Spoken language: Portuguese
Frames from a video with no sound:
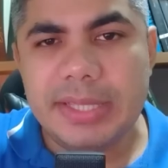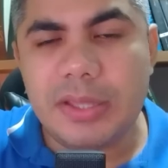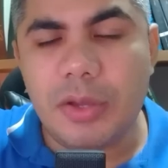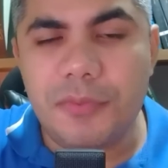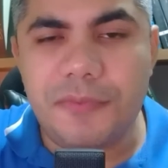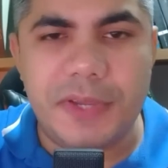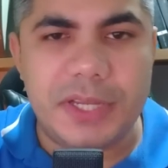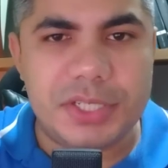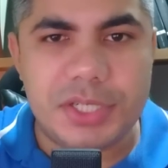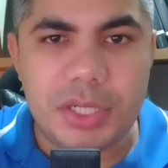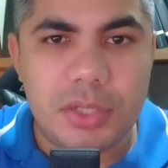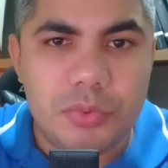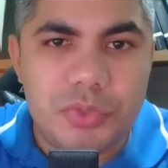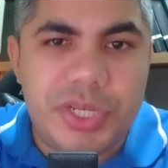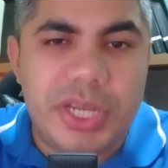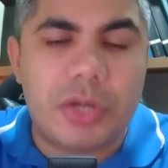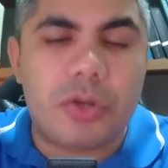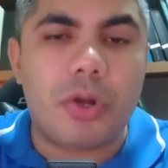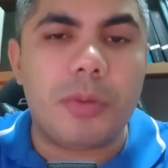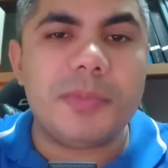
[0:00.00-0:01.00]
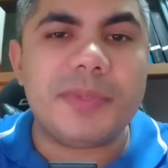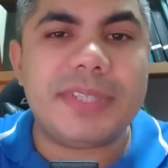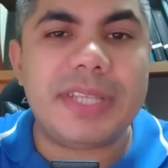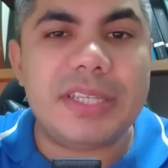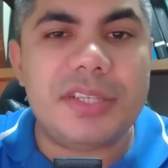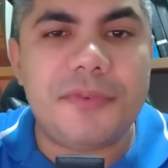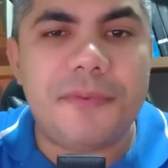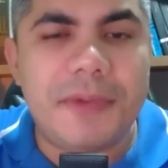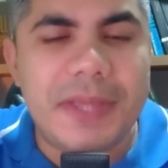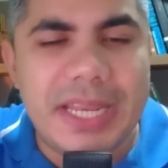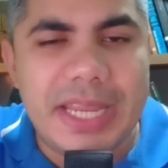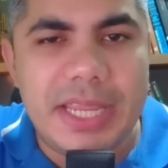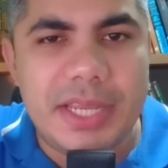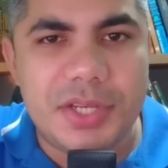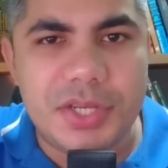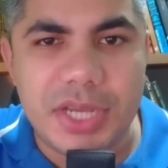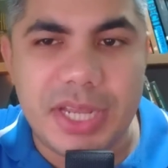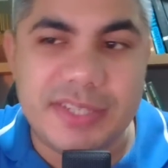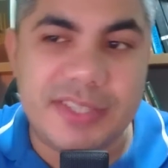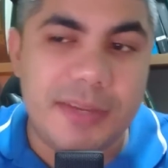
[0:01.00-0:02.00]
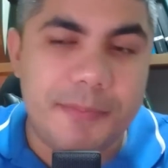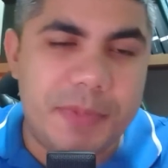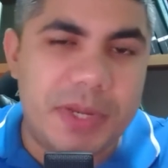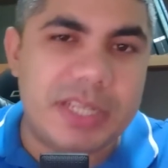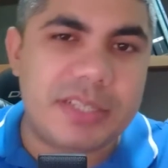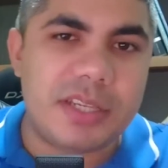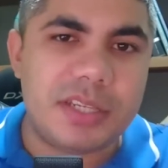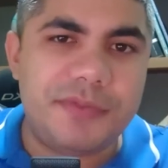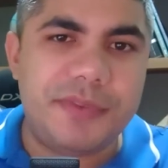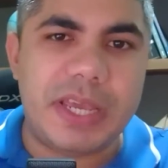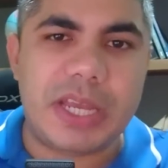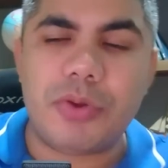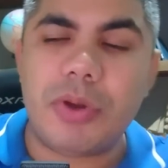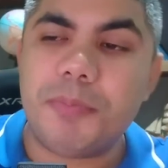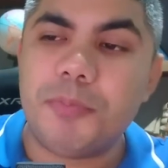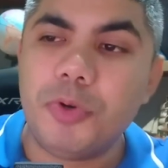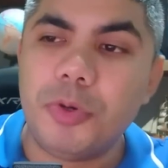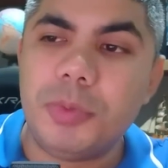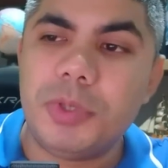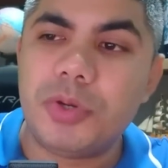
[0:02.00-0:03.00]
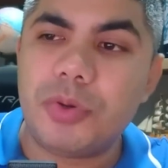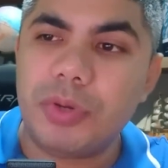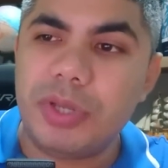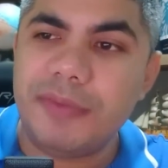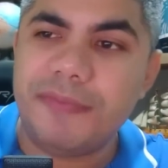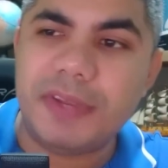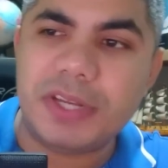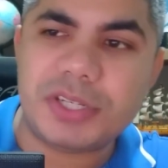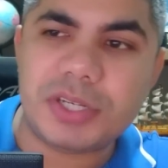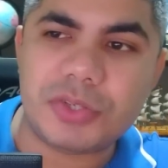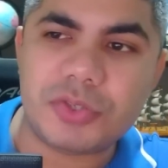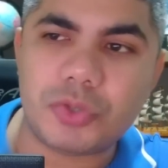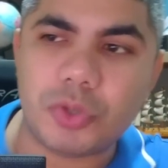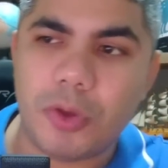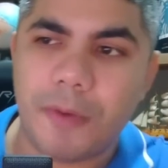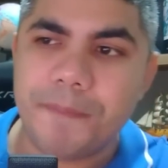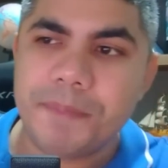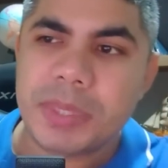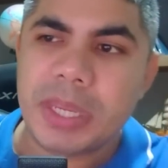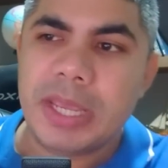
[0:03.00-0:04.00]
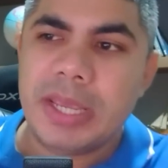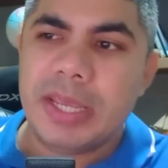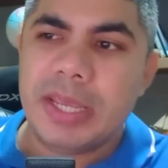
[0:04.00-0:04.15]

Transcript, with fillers: Então veja, não tinha como ser diferente. As empresas vieram a público e veja só.